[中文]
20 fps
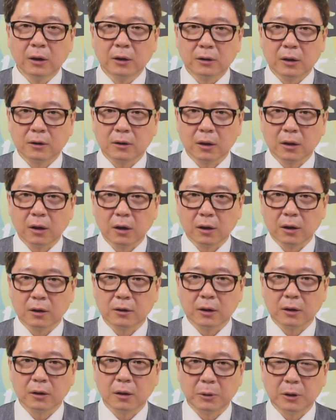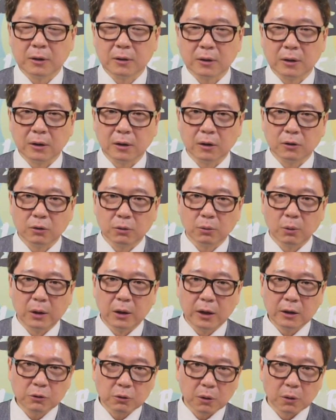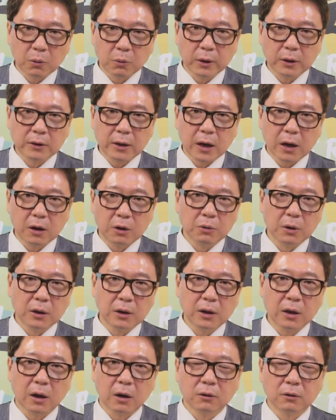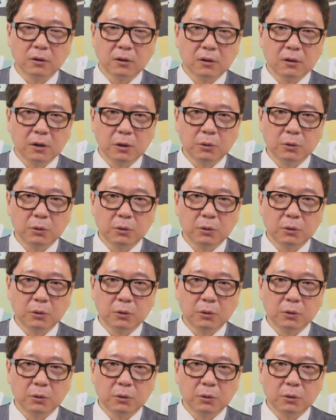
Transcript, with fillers: 那这个核心的 PCE 呢，就会联准会在二月一号利